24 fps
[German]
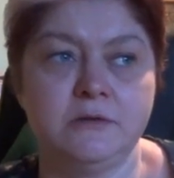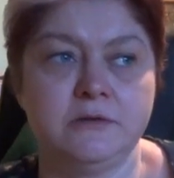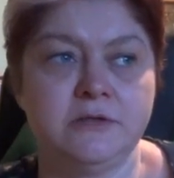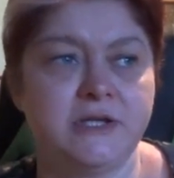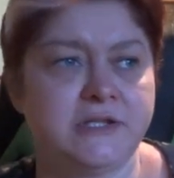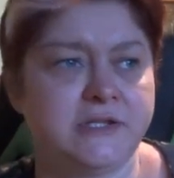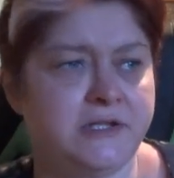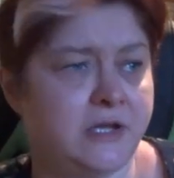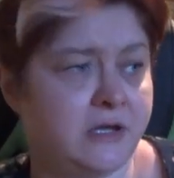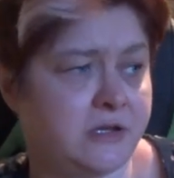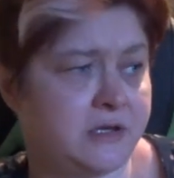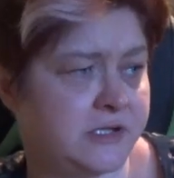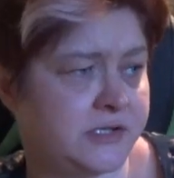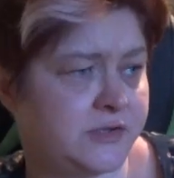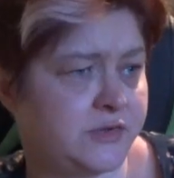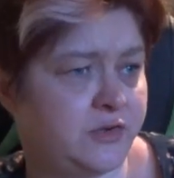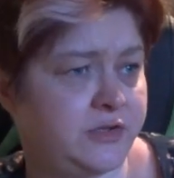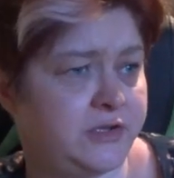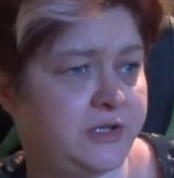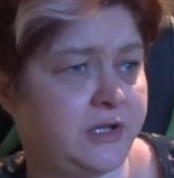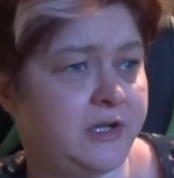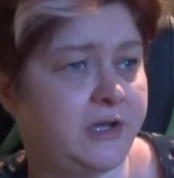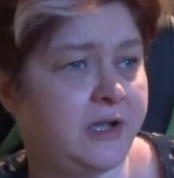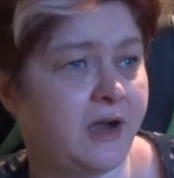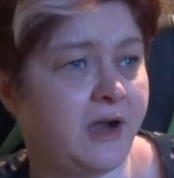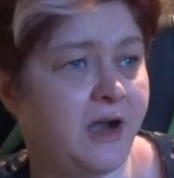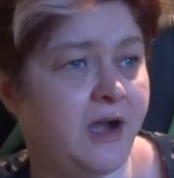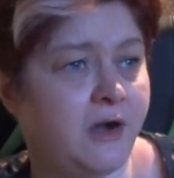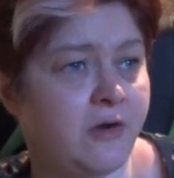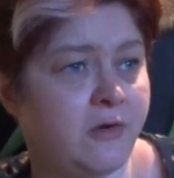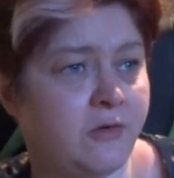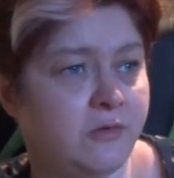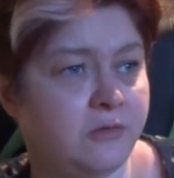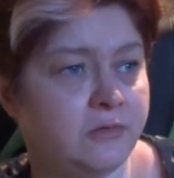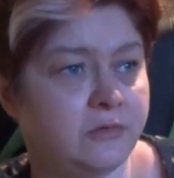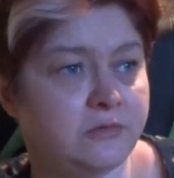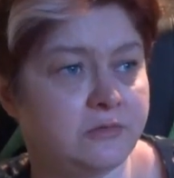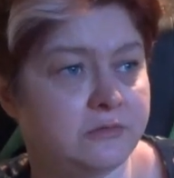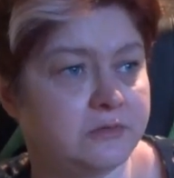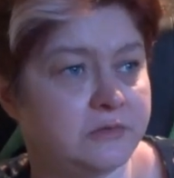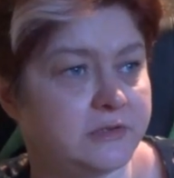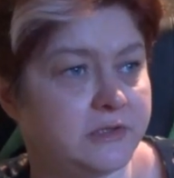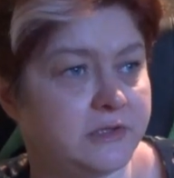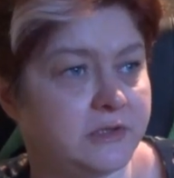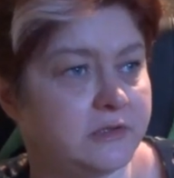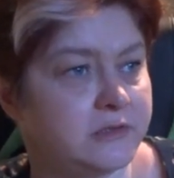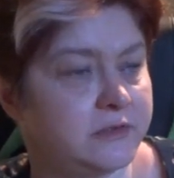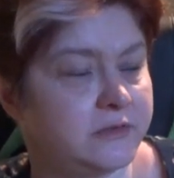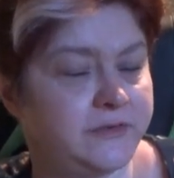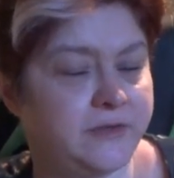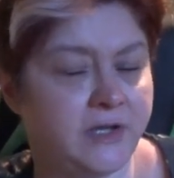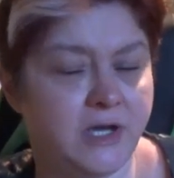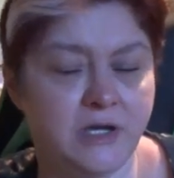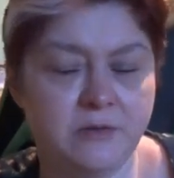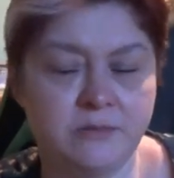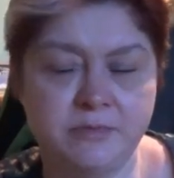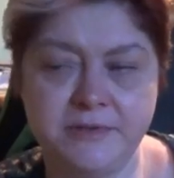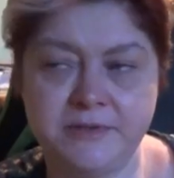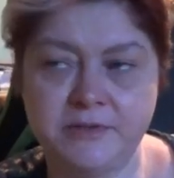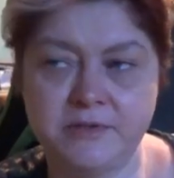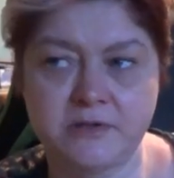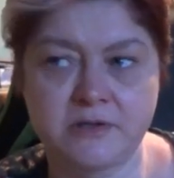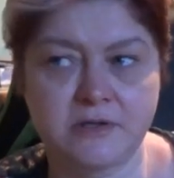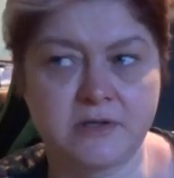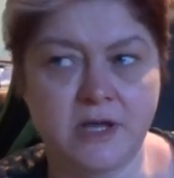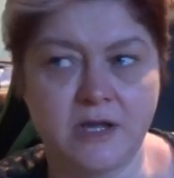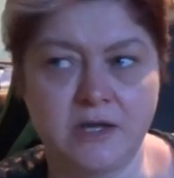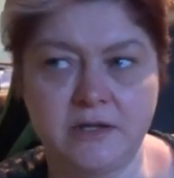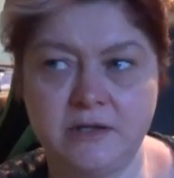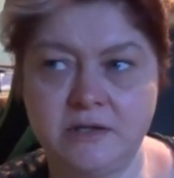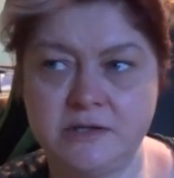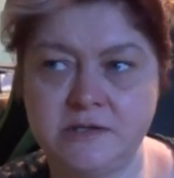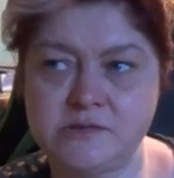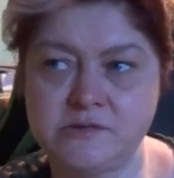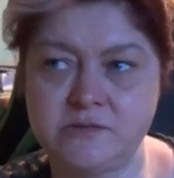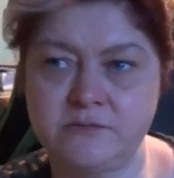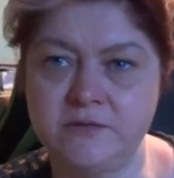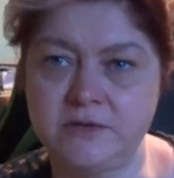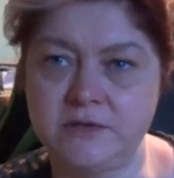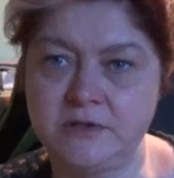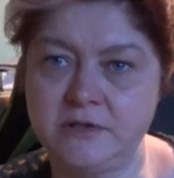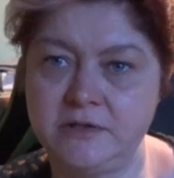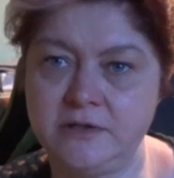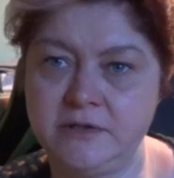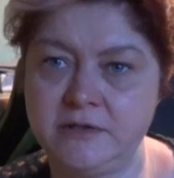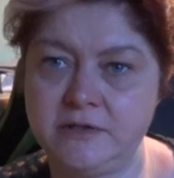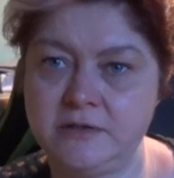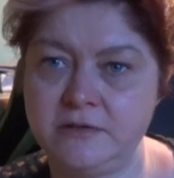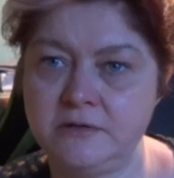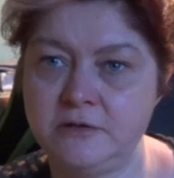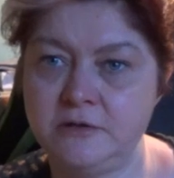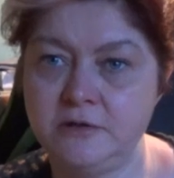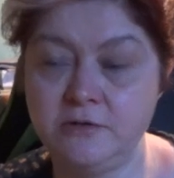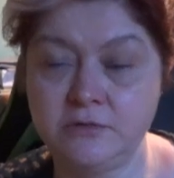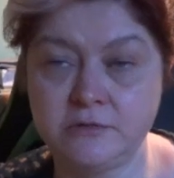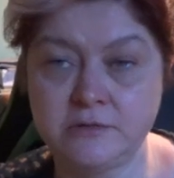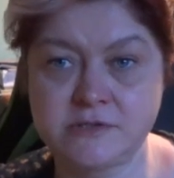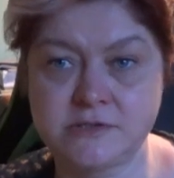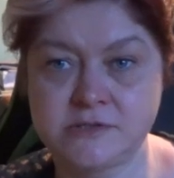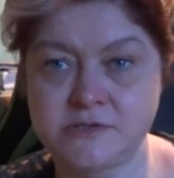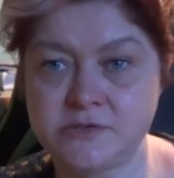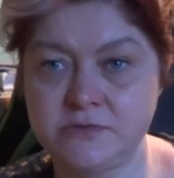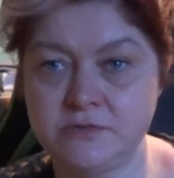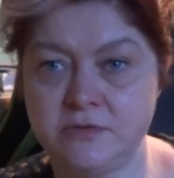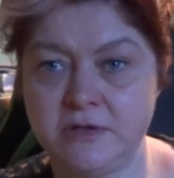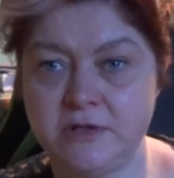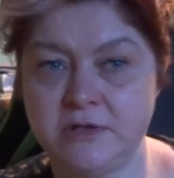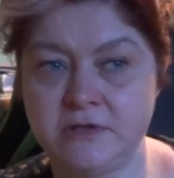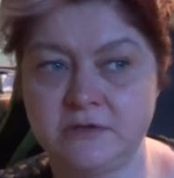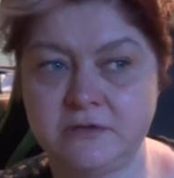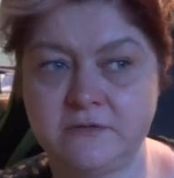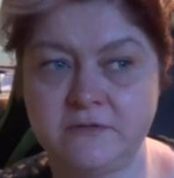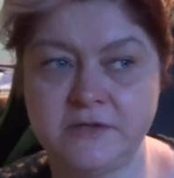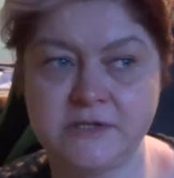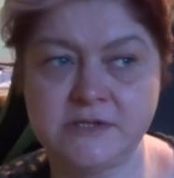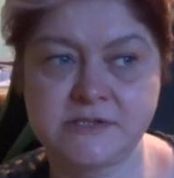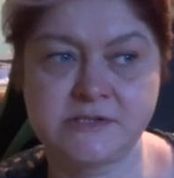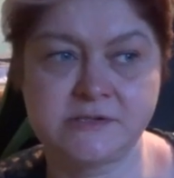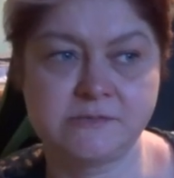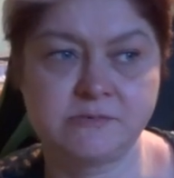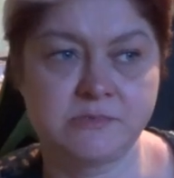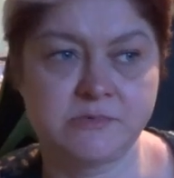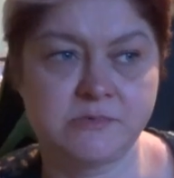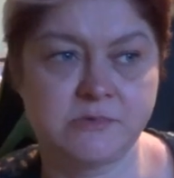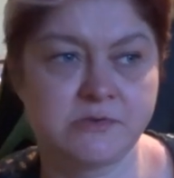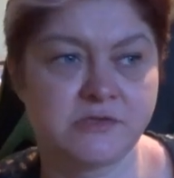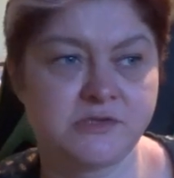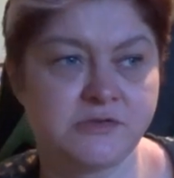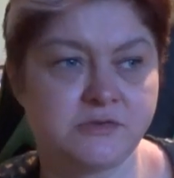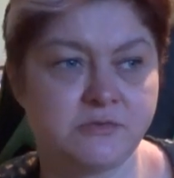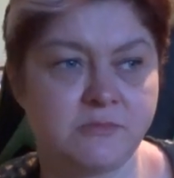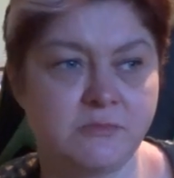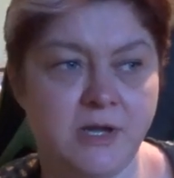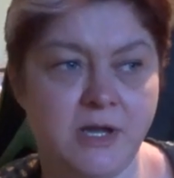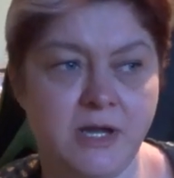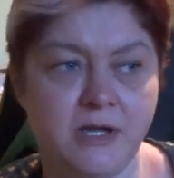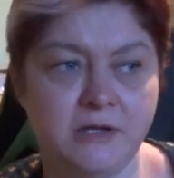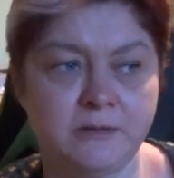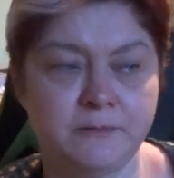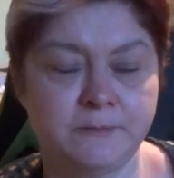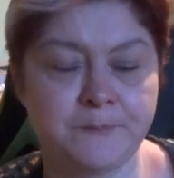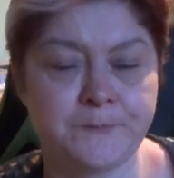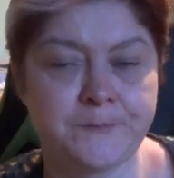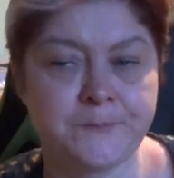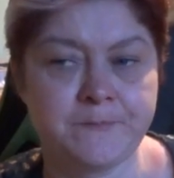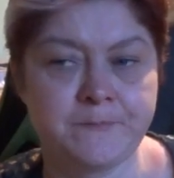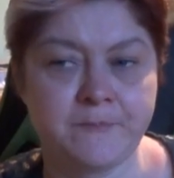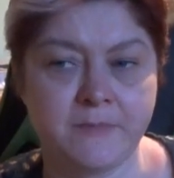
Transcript: Der Tag ist heute grau und irgendwie habe ich gar nicht so wirklich Lust zu irgendwas zu machen.